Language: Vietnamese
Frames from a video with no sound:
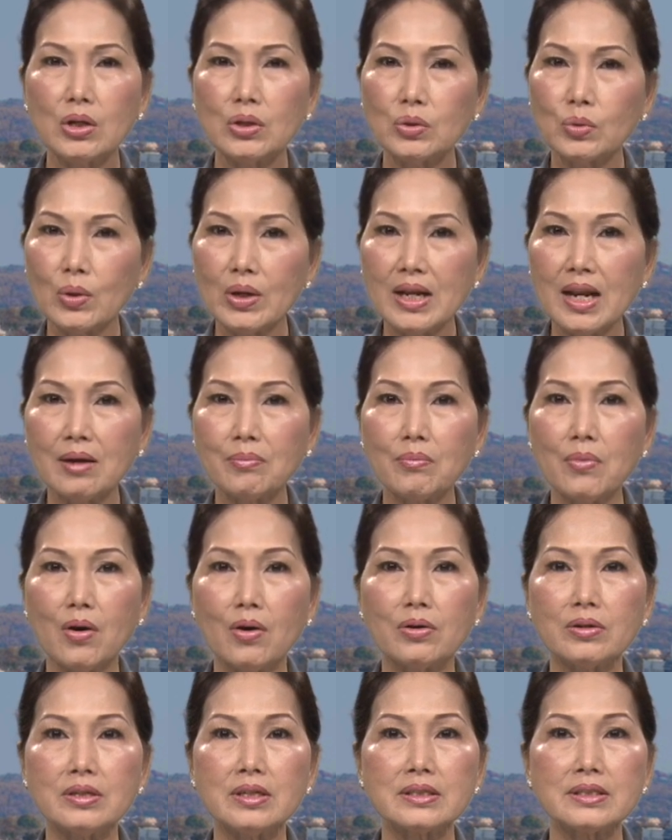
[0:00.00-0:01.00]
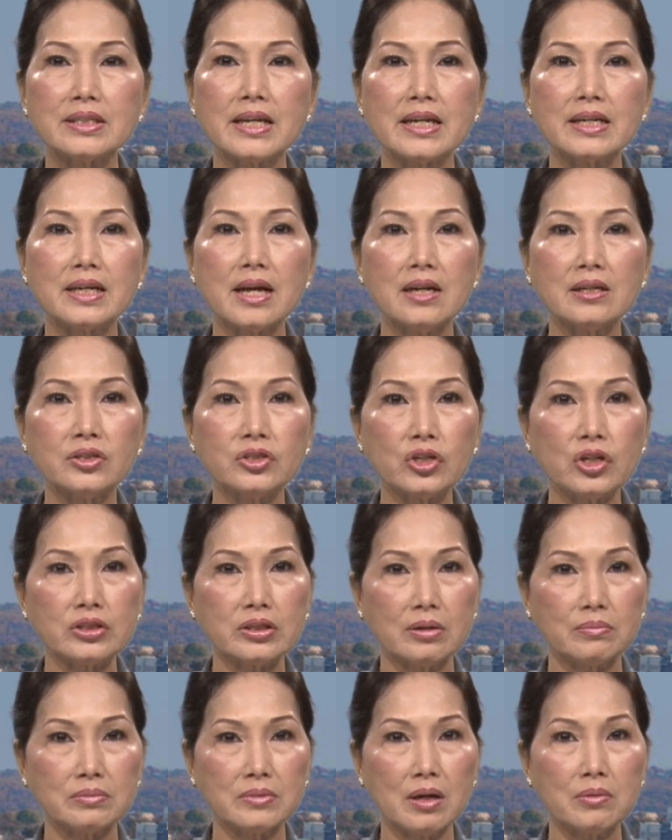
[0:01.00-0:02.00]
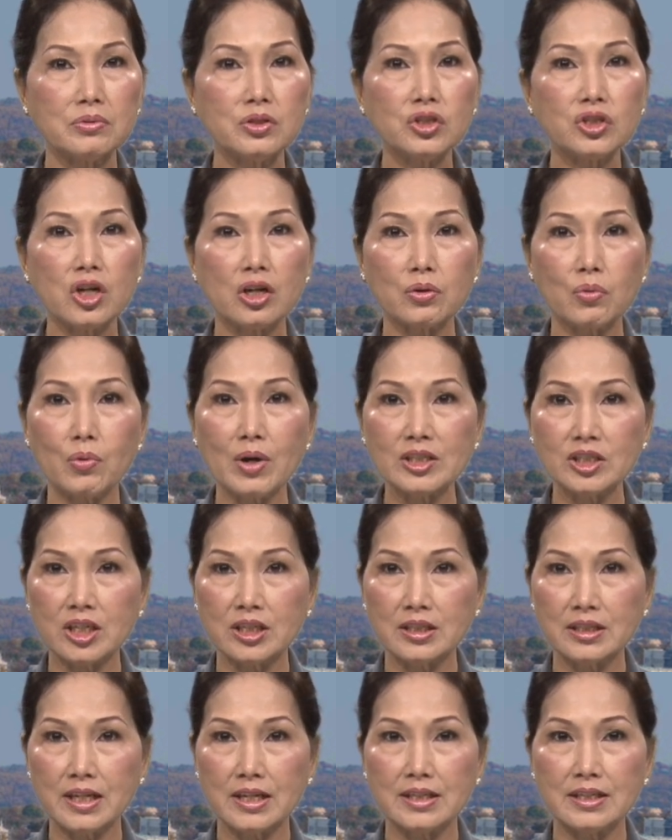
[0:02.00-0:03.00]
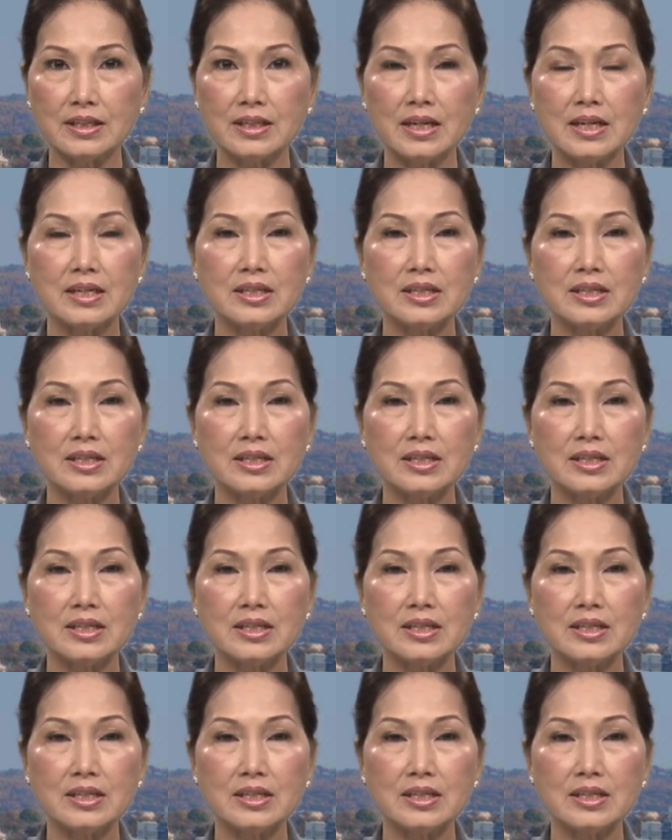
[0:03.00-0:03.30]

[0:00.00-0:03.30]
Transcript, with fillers: Tuy lăng mộ được xây cất cho Tổng thống George Washington